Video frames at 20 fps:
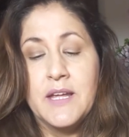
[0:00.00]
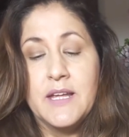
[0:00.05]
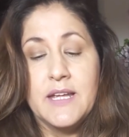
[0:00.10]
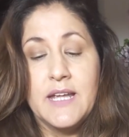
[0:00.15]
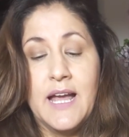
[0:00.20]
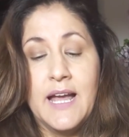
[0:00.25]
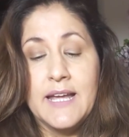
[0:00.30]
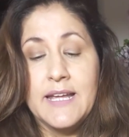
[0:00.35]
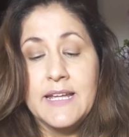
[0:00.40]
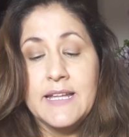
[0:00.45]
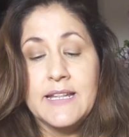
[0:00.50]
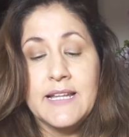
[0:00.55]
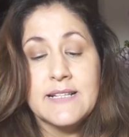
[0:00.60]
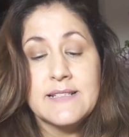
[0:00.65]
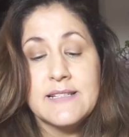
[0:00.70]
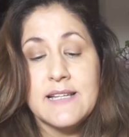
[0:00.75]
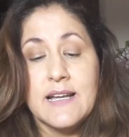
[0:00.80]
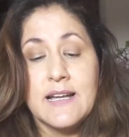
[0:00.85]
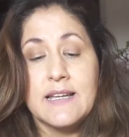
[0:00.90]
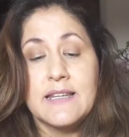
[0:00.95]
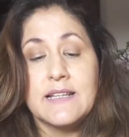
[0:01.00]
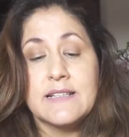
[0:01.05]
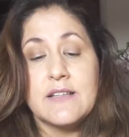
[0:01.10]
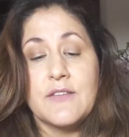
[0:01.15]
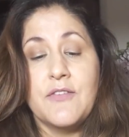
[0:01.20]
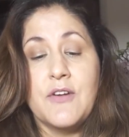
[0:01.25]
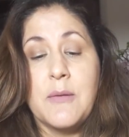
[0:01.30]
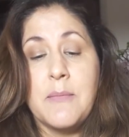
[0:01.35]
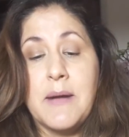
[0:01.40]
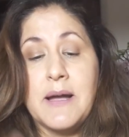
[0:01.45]
E aí, nessa,
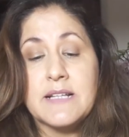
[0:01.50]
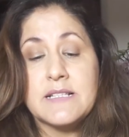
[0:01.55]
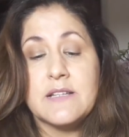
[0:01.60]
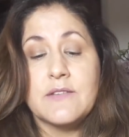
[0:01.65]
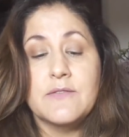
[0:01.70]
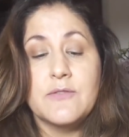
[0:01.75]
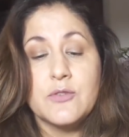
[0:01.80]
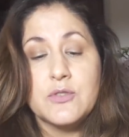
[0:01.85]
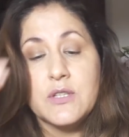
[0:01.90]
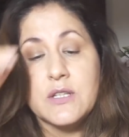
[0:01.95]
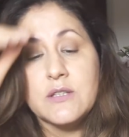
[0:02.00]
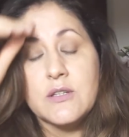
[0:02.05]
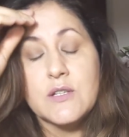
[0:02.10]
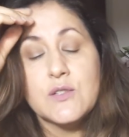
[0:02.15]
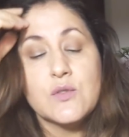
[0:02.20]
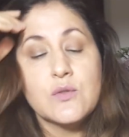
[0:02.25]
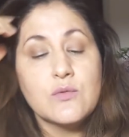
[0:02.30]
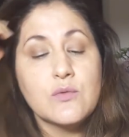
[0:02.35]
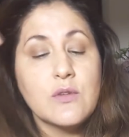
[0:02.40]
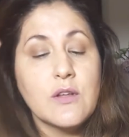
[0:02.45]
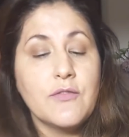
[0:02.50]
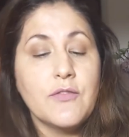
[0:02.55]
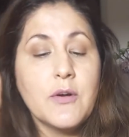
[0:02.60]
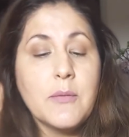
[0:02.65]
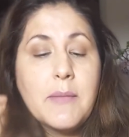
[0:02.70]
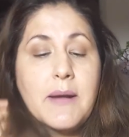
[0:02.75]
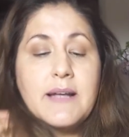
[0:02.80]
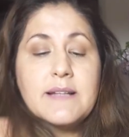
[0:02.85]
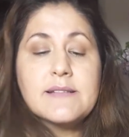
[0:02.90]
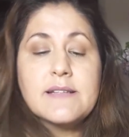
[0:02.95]
nessa farmácia, voltando ao assunto da
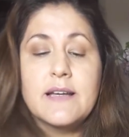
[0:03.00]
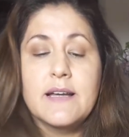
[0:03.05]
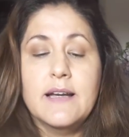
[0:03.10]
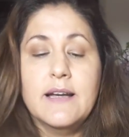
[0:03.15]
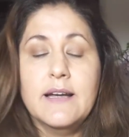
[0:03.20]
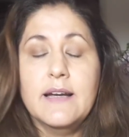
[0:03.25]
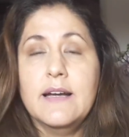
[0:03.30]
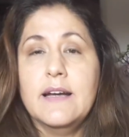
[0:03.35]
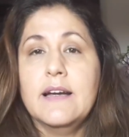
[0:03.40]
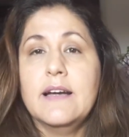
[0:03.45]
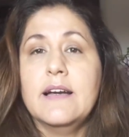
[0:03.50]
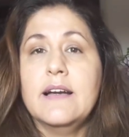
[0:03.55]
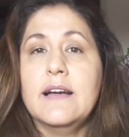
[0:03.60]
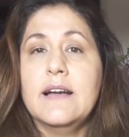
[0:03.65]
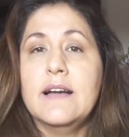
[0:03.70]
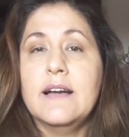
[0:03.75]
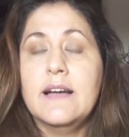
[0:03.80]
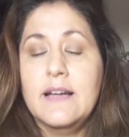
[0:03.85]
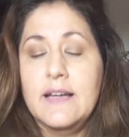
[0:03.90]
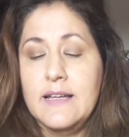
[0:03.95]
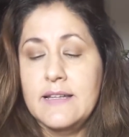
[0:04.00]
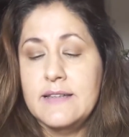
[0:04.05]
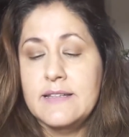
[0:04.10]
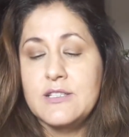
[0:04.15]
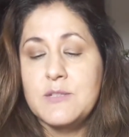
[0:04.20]
farmácia, a,